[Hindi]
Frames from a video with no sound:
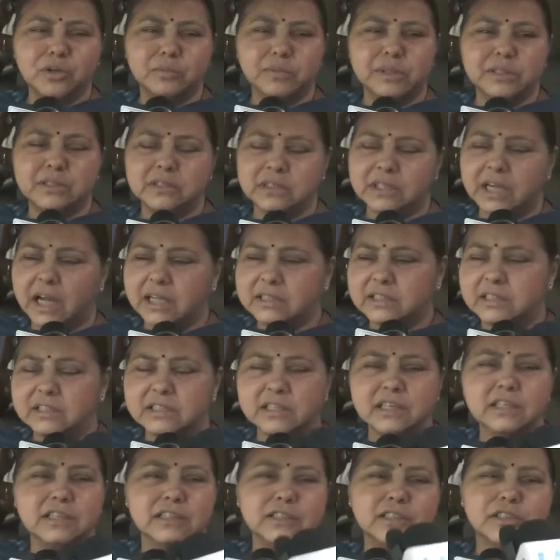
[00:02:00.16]
सांसद
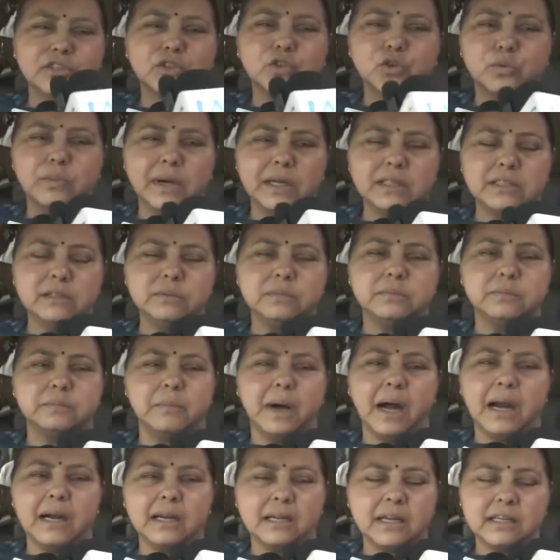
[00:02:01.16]
मीसा भारती ने
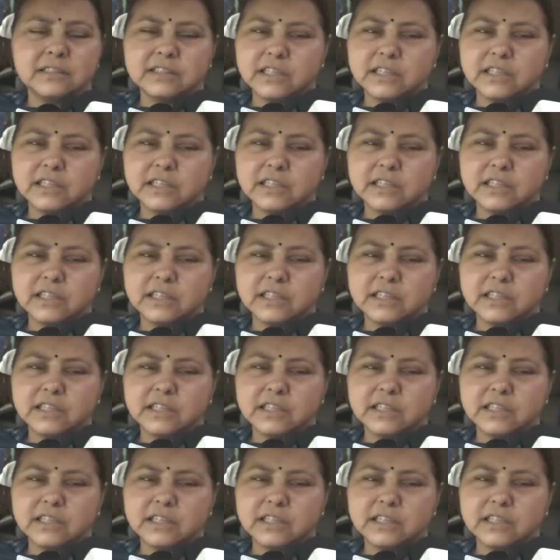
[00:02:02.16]
बिहार की